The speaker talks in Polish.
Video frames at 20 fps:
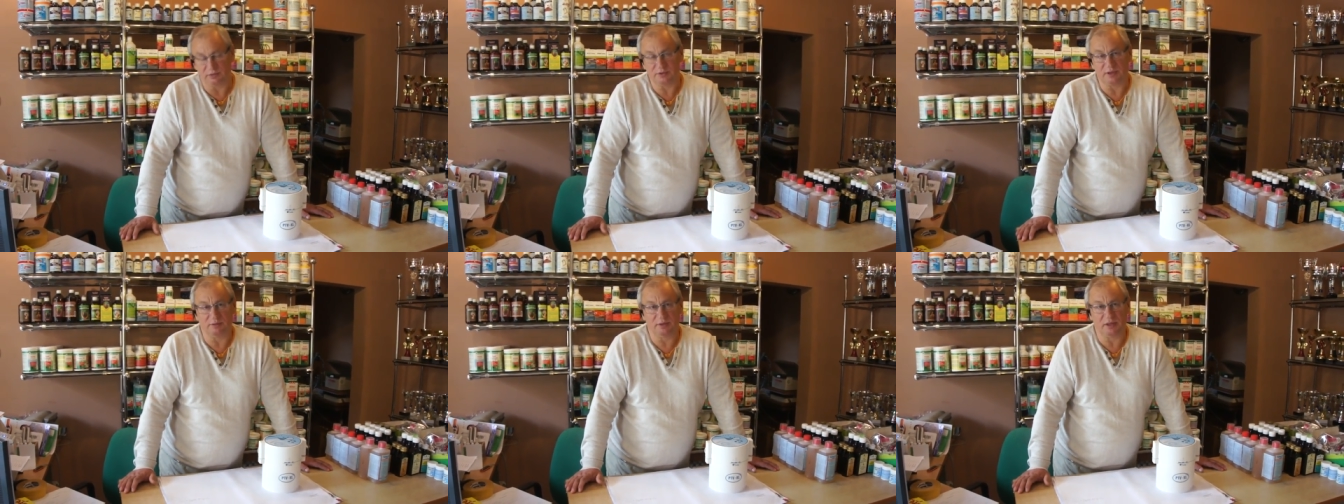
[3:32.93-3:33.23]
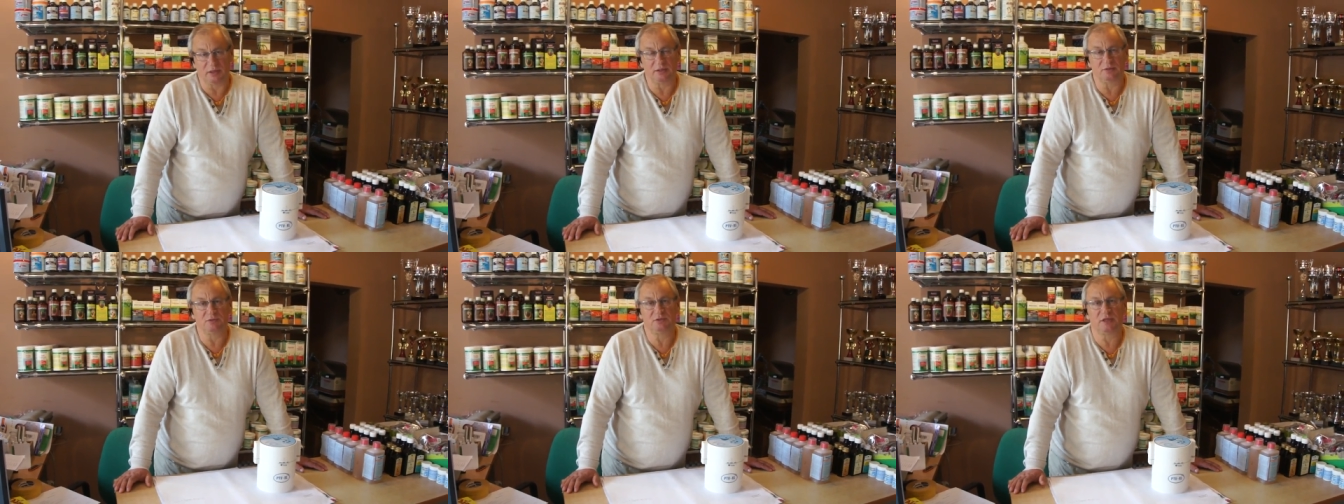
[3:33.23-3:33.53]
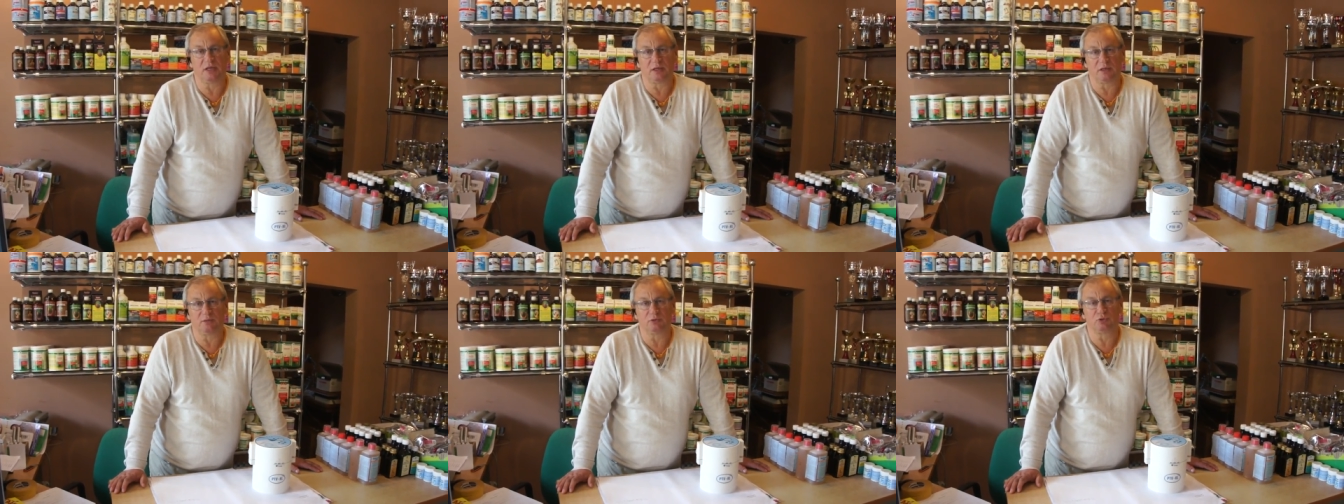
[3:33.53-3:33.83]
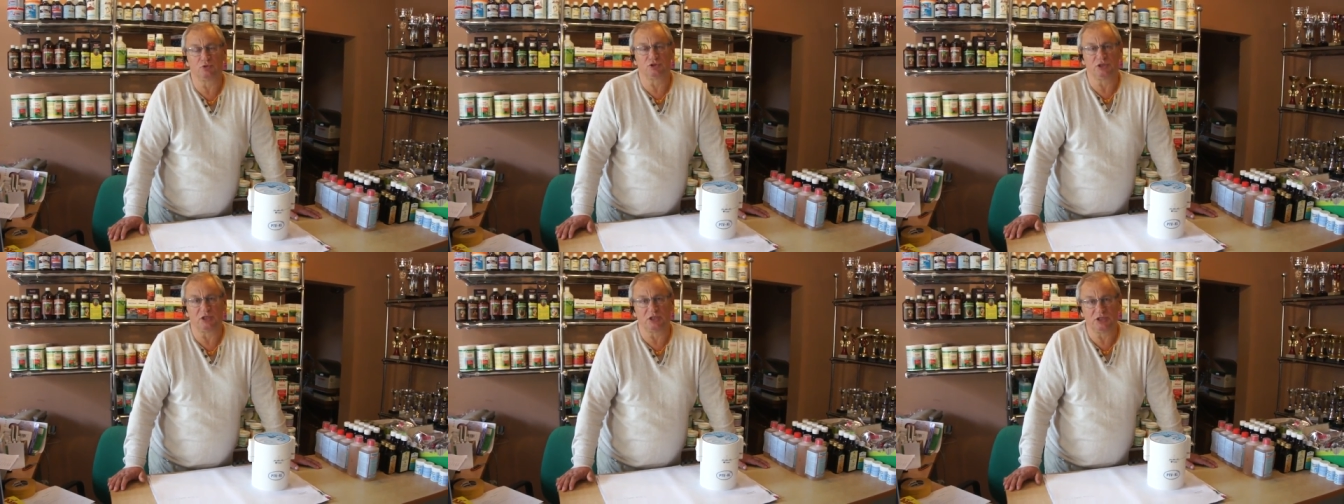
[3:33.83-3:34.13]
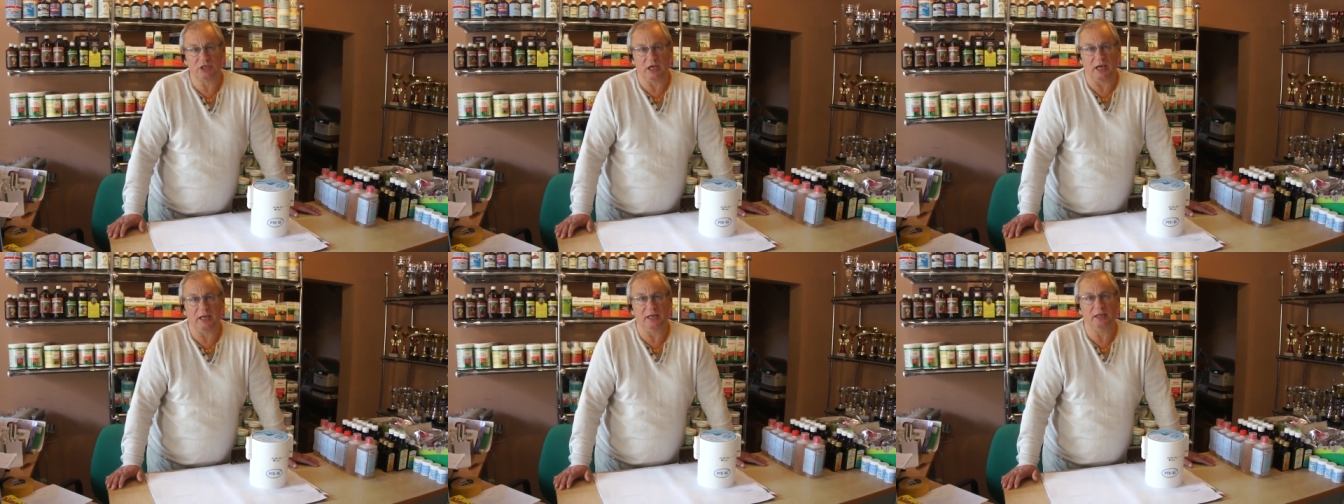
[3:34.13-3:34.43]
jakimś takim, którzy jak,
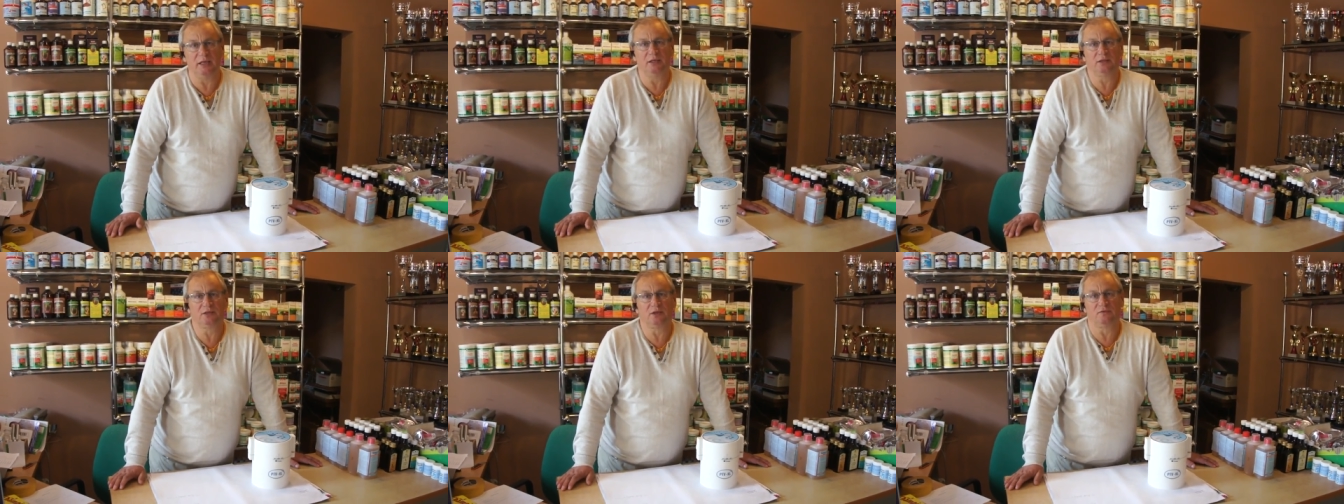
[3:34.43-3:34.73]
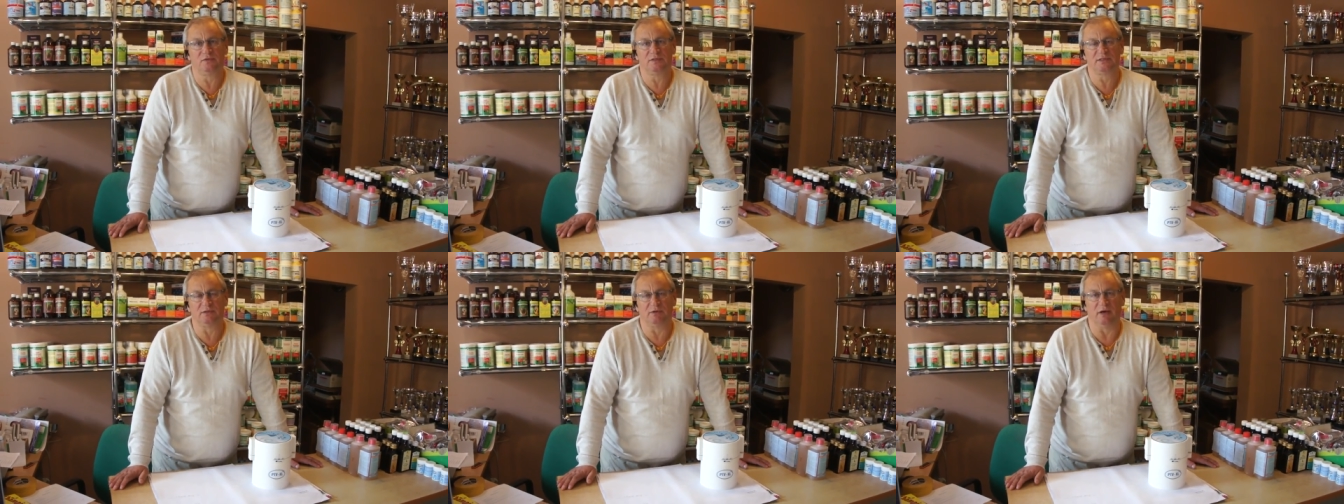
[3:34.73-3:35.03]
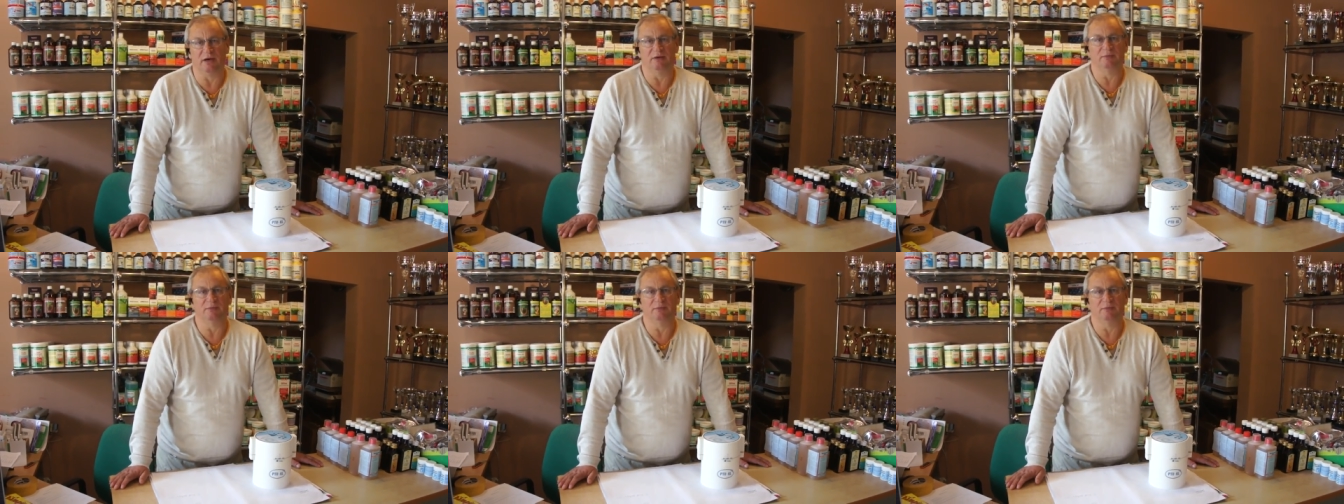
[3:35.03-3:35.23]
chcieli, to wysyłali.